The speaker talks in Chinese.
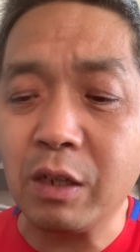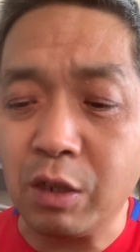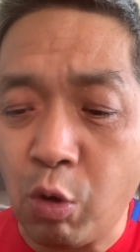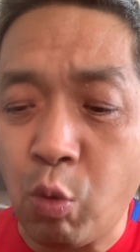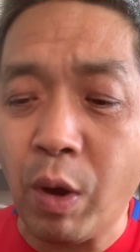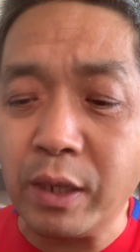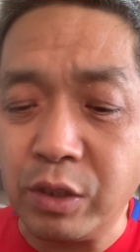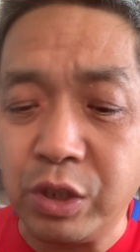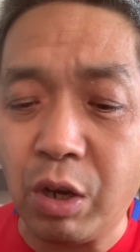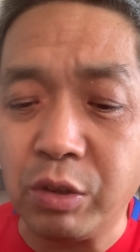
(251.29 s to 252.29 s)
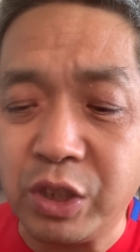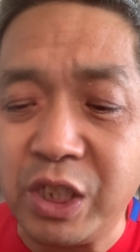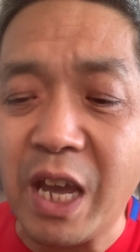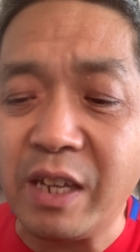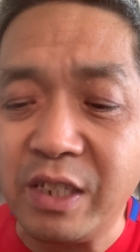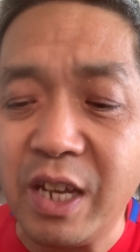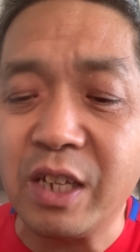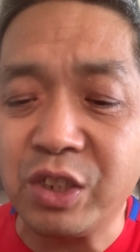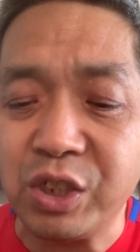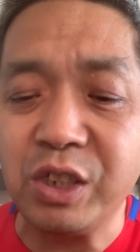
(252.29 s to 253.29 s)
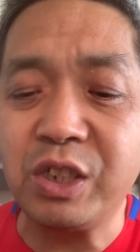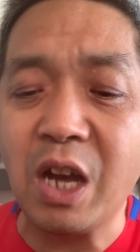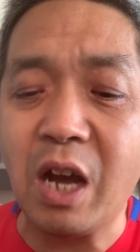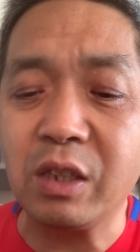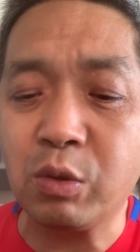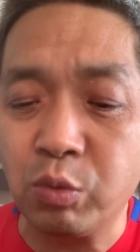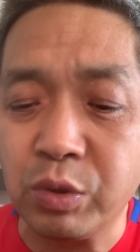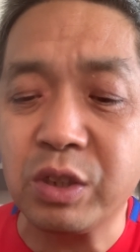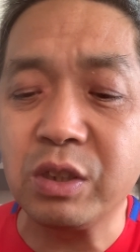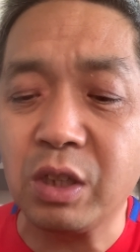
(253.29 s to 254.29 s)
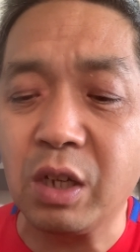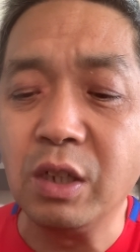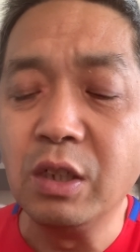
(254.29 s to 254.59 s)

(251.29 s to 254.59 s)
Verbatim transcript: 和缓交建业旗下的公司的